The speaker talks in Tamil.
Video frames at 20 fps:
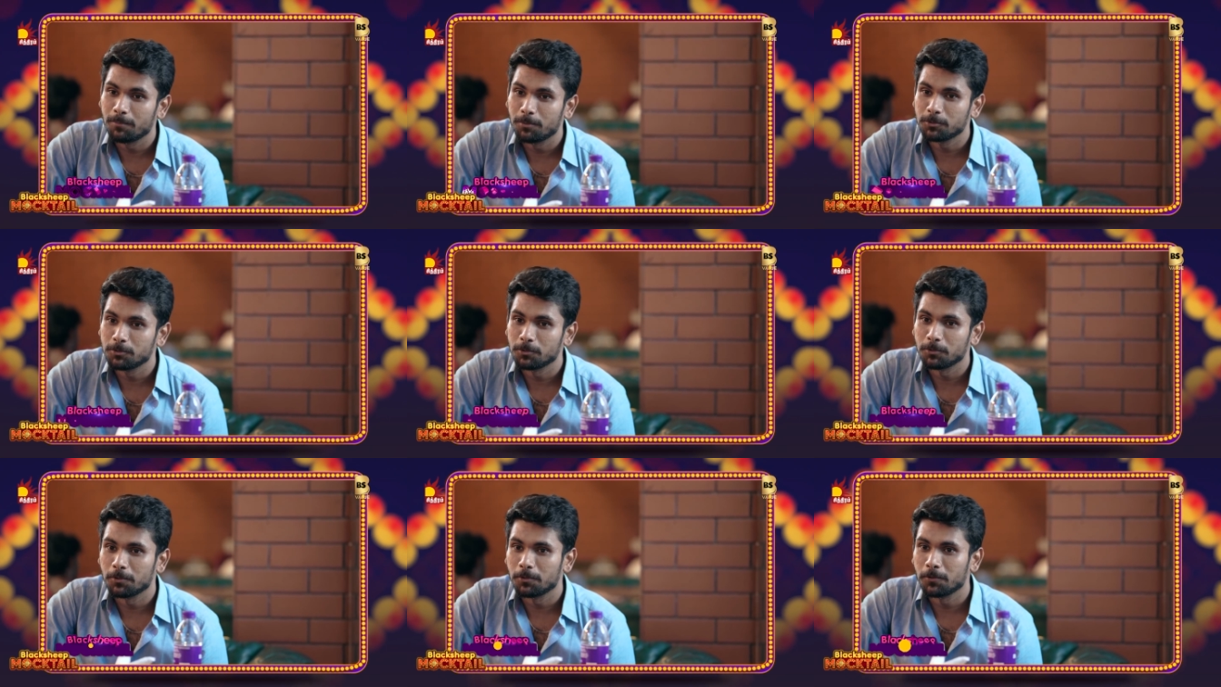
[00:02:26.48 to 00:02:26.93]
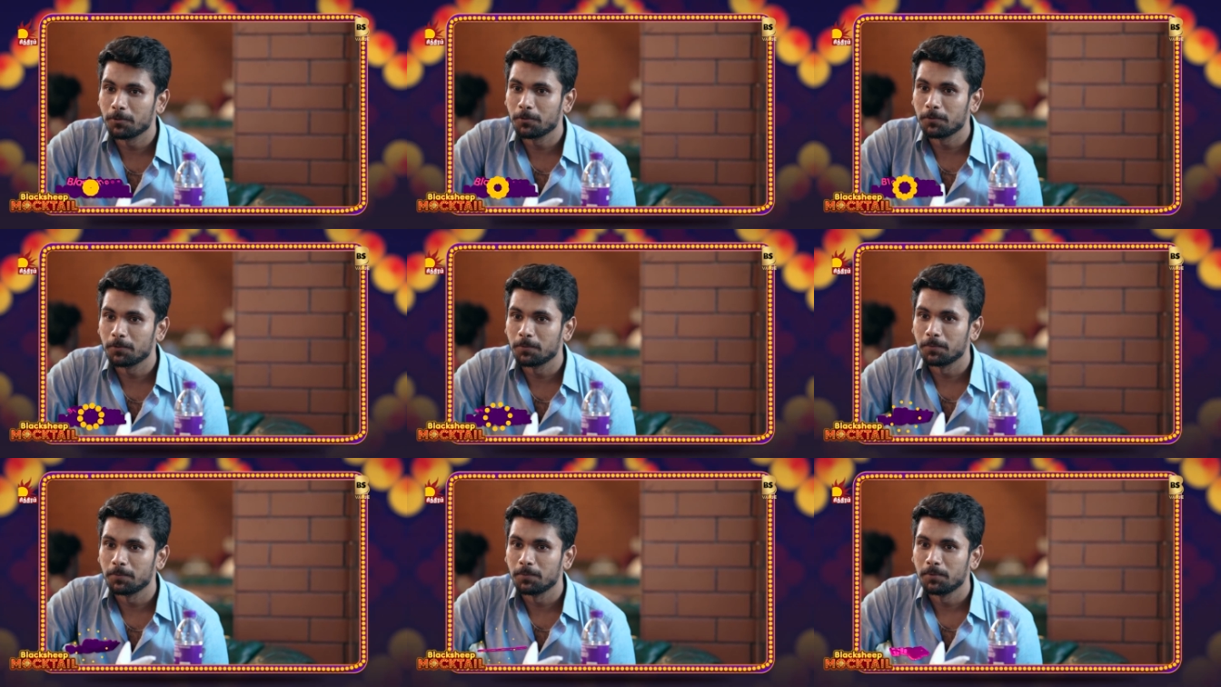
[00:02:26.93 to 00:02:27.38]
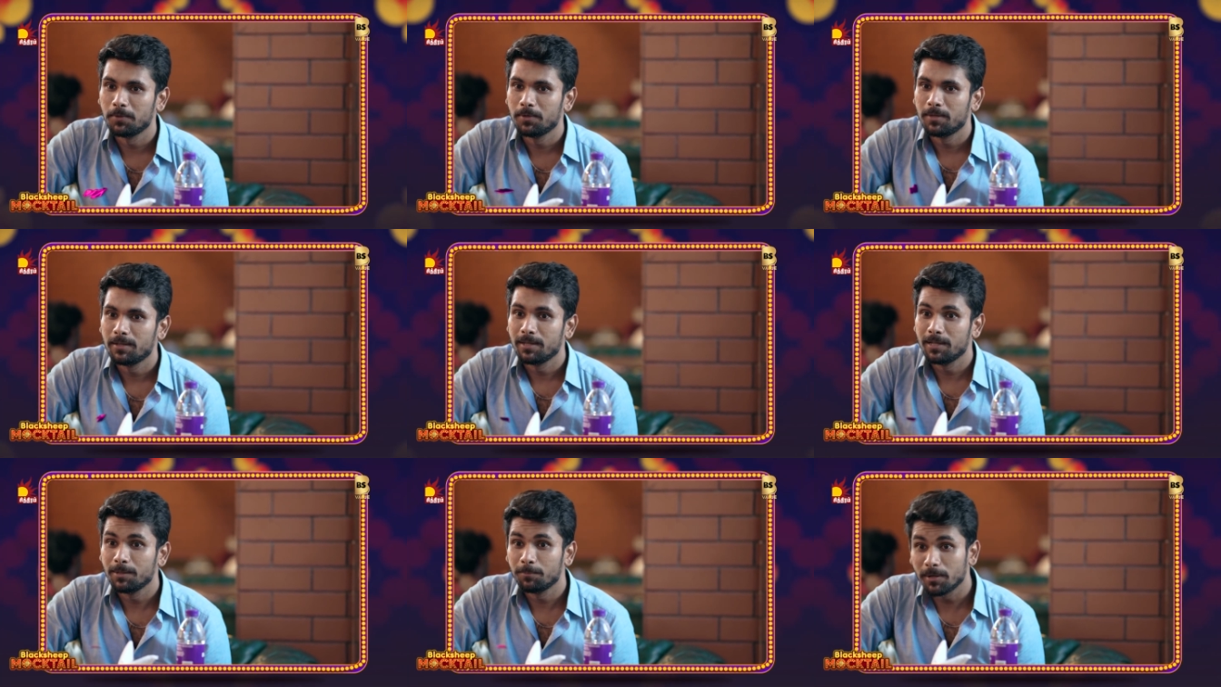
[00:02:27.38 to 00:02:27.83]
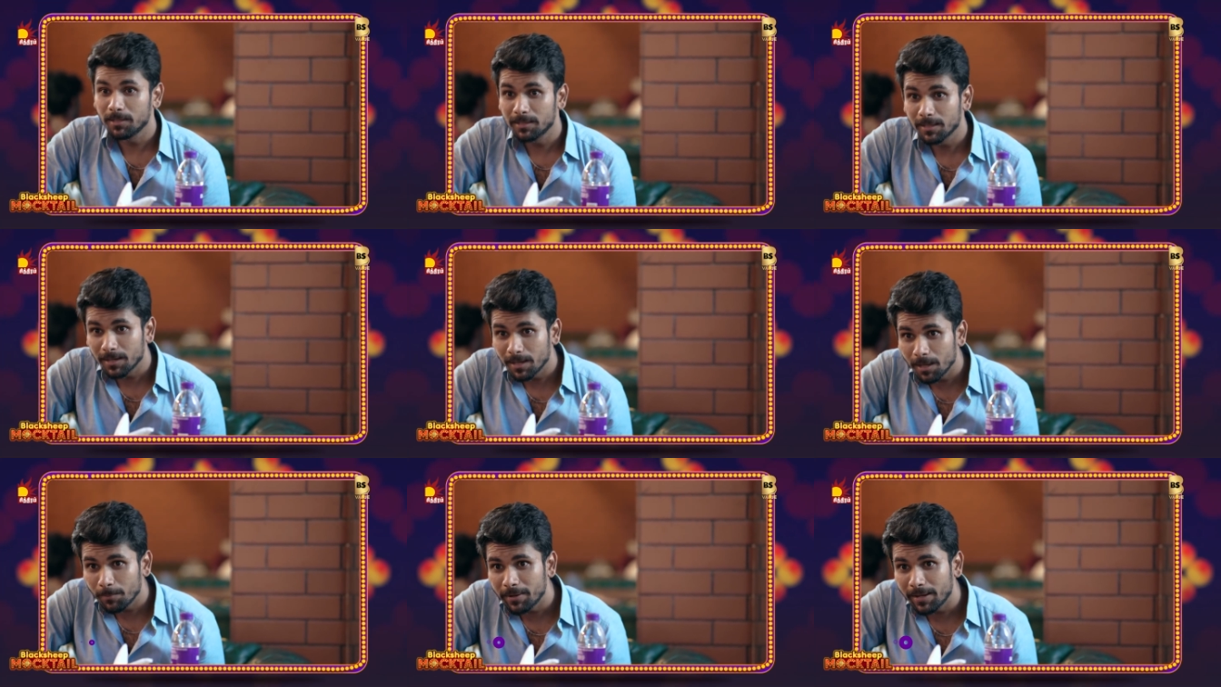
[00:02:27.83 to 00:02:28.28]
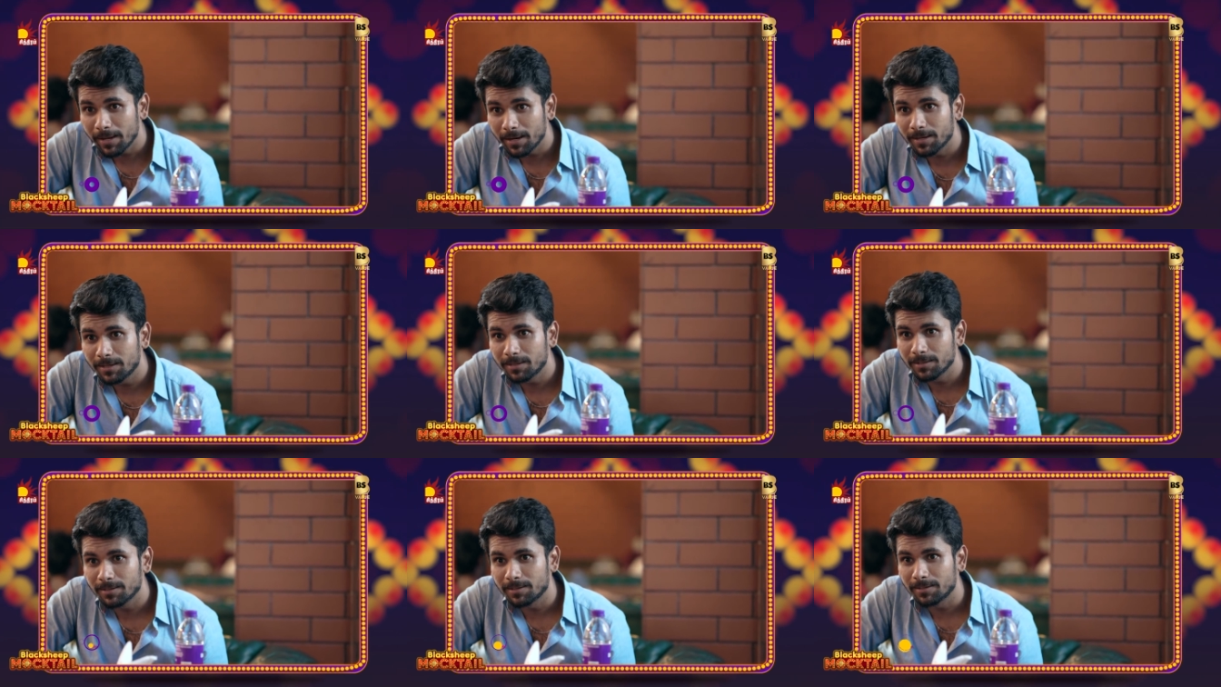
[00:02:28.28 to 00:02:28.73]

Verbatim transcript: வேணாம்னு அப்போ சொன்னனோ அது எல்லாமே இப்போ என்கிட்ட